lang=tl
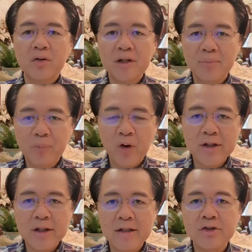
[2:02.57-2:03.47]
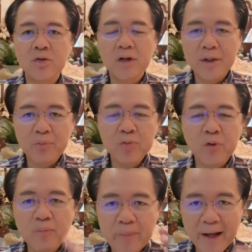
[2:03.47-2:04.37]
Pero the point is, yung ipon
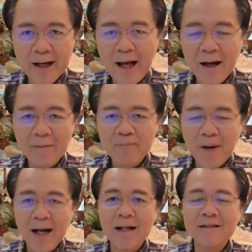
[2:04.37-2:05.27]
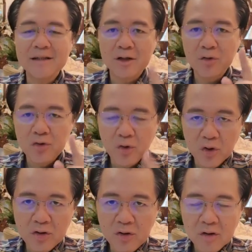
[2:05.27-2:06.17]
mong pera, para sa iyo
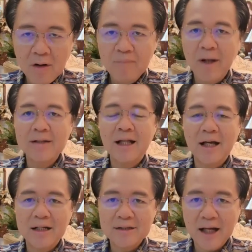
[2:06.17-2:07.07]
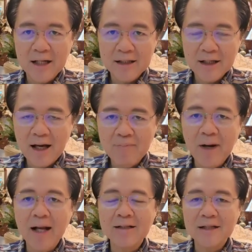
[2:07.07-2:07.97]
yon pag nagkasakit ka,
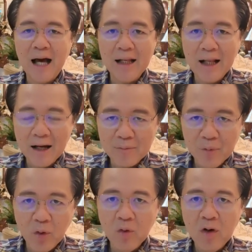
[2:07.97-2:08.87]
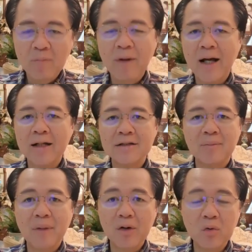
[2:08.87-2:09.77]
para sa anak mo, para sa
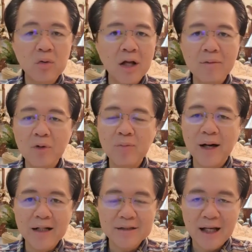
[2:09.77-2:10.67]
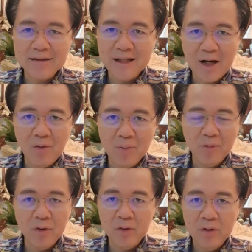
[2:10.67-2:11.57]
magulang mo, para sa asawa
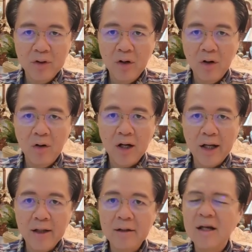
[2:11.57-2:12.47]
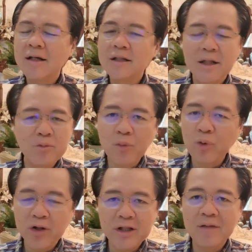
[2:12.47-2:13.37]
mo. Okay? Hindi mo
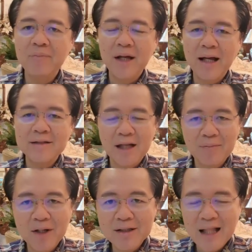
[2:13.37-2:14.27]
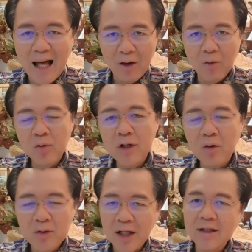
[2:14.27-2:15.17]
pwede ibigay sa ibang tao.
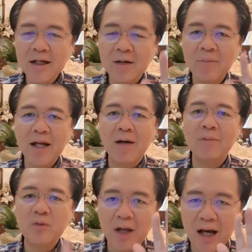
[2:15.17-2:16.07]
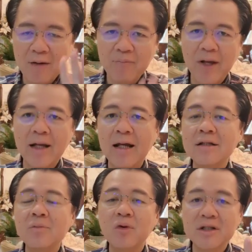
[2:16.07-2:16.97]
Una-una, hindi ka mayaman, wala kang pera,
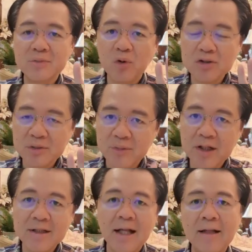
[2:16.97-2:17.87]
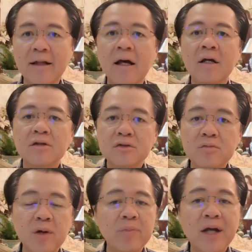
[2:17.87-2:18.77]
hindi mo responsibilidad. So,
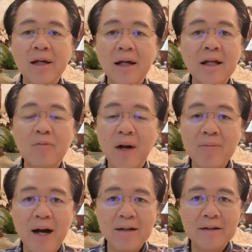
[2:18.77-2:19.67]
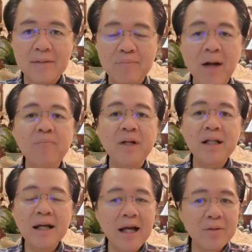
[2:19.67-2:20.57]
magbigay ka ng 500. Pag
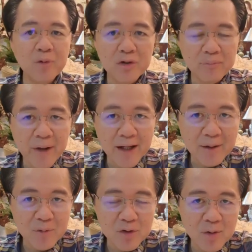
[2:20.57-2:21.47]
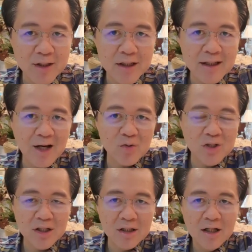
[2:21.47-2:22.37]
binigay mo yung pera mong
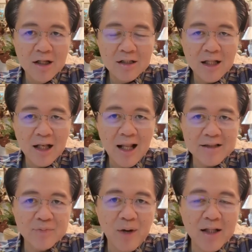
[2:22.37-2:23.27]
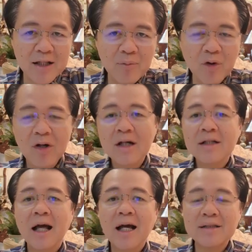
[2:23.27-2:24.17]
20,000 na last money mo,
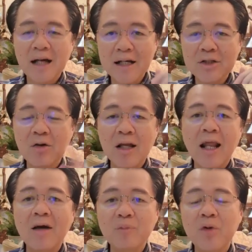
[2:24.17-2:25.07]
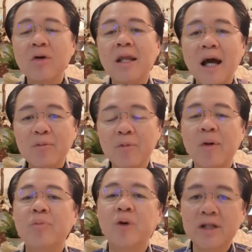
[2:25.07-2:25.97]
nagkasakit yung anak mo, yung anak mo
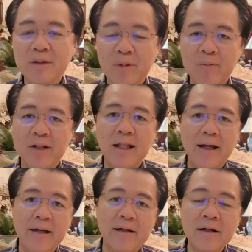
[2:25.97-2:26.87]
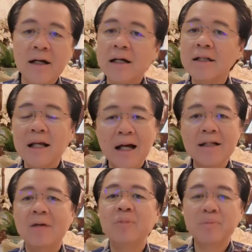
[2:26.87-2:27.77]
pa pwede mamatay. Hindi
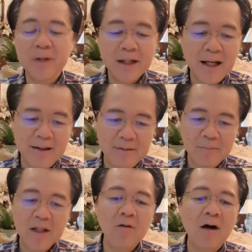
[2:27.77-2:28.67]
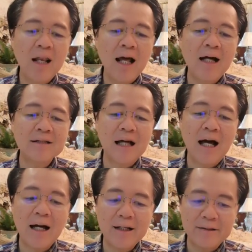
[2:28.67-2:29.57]
ka niya bibigyan. Maniwala ka
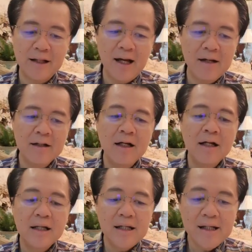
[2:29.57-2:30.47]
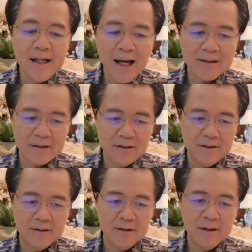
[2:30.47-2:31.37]
sa akin. Ha?
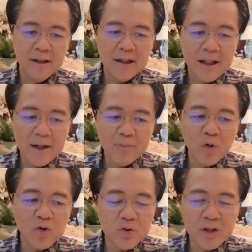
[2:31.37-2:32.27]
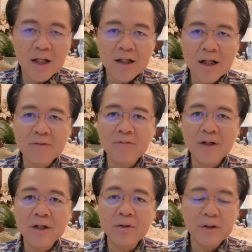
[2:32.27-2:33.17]
Ingat. Emotional
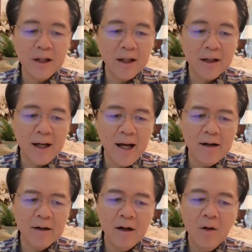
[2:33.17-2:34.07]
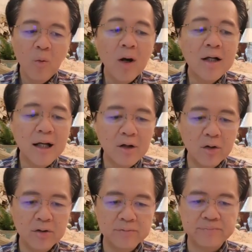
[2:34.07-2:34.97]
giving yun eh. Ha? Huwag
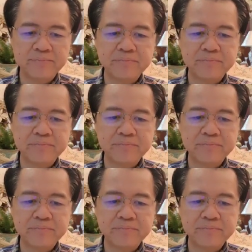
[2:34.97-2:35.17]
ganoon.